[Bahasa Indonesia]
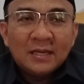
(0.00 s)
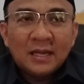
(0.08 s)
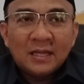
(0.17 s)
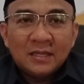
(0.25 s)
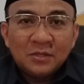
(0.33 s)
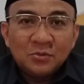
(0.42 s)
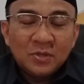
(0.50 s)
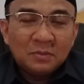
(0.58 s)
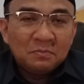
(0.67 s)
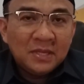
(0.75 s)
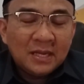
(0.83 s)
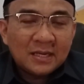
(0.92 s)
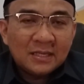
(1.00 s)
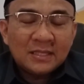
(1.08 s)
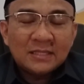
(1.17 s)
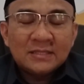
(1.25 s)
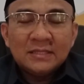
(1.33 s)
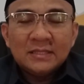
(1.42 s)
Nah, ya juga B
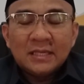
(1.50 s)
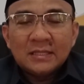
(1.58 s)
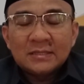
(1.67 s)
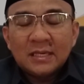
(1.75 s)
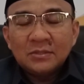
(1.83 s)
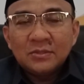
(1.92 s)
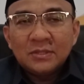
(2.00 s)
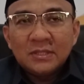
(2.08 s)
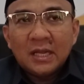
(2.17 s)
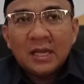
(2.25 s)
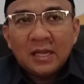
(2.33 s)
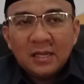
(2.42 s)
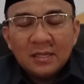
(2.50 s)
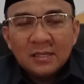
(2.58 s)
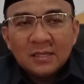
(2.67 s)
akreditasinya. Selanjutnya